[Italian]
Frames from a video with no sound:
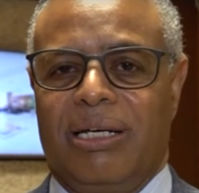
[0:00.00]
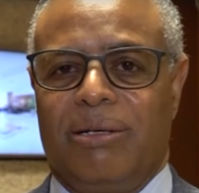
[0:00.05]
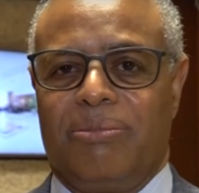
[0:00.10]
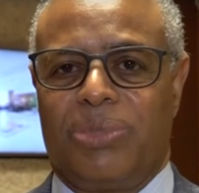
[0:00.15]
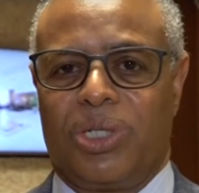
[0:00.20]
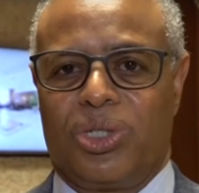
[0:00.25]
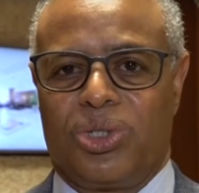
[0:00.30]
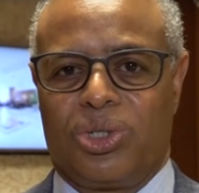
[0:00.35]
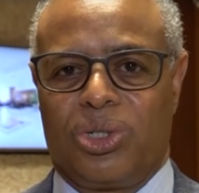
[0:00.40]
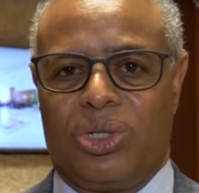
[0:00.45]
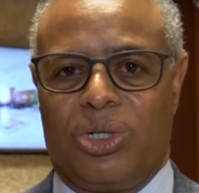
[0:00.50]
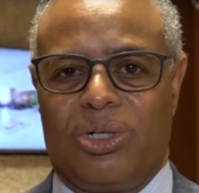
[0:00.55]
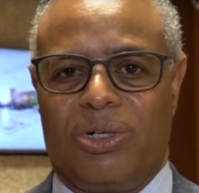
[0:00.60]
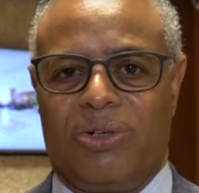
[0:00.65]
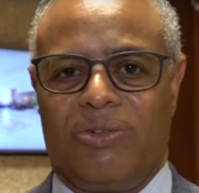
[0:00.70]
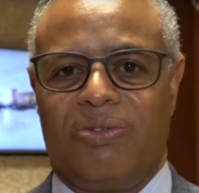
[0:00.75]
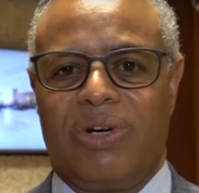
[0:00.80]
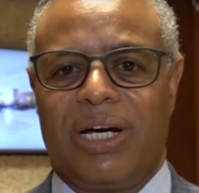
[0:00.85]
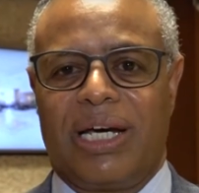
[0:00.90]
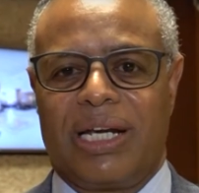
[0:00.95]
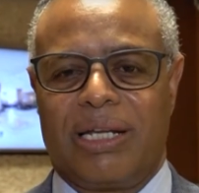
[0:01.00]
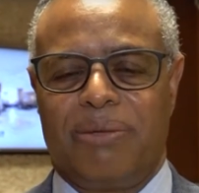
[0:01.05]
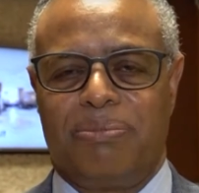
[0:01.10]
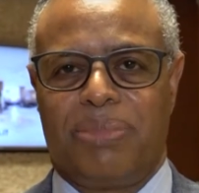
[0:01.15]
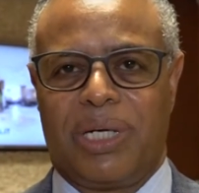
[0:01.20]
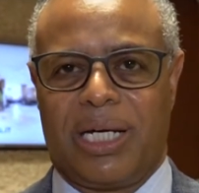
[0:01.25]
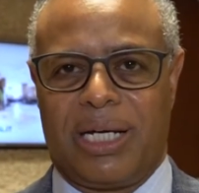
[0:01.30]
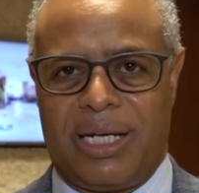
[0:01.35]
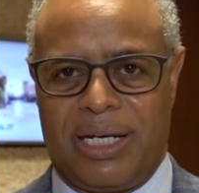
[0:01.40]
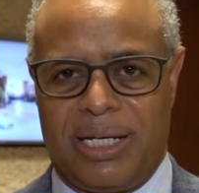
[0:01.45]
perciò va
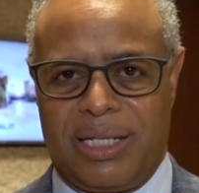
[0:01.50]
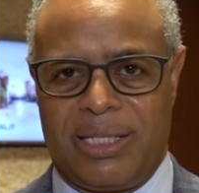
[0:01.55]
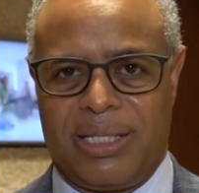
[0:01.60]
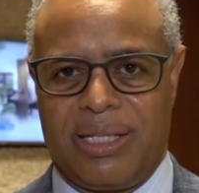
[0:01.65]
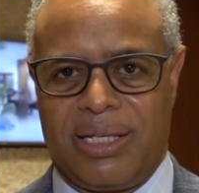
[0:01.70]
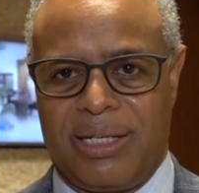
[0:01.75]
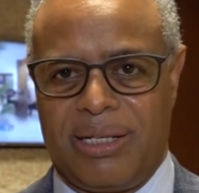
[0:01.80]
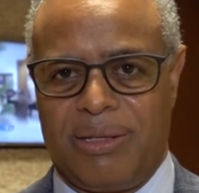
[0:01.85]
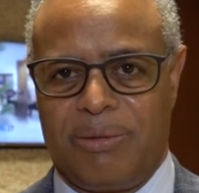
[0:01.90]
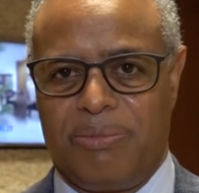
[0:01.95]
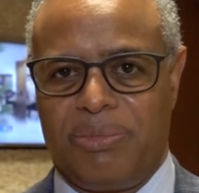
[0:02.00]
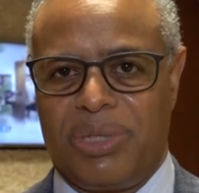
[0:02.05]
riparata.